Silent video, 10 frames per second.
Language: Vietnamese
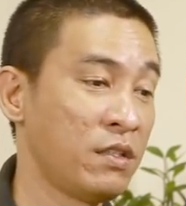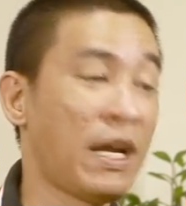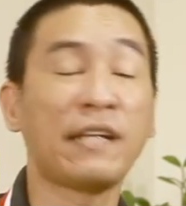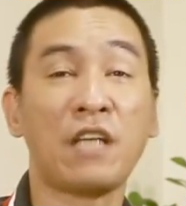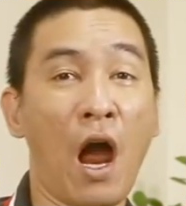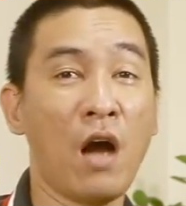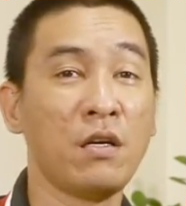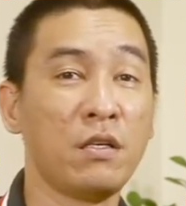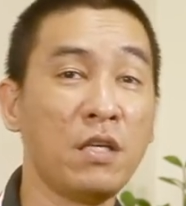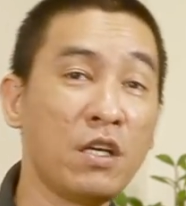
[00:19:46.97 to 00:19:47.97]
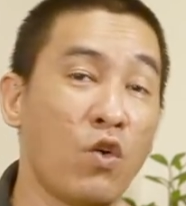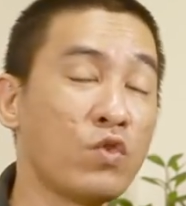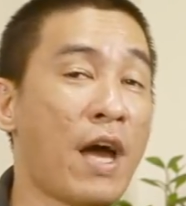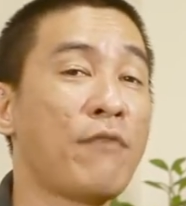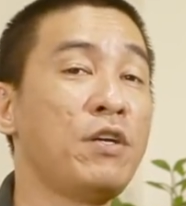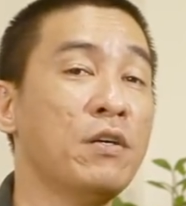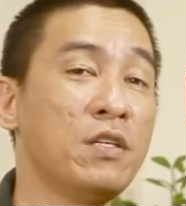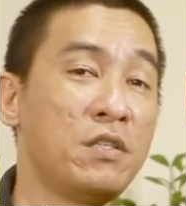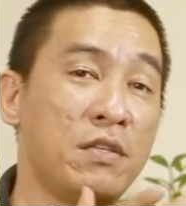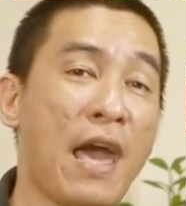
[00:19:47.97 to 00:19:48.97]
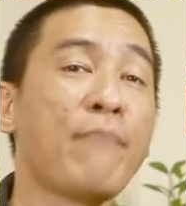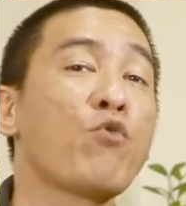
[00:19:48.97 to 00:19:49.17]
trắc trở nhưng dù sao đi nữa chữ giáp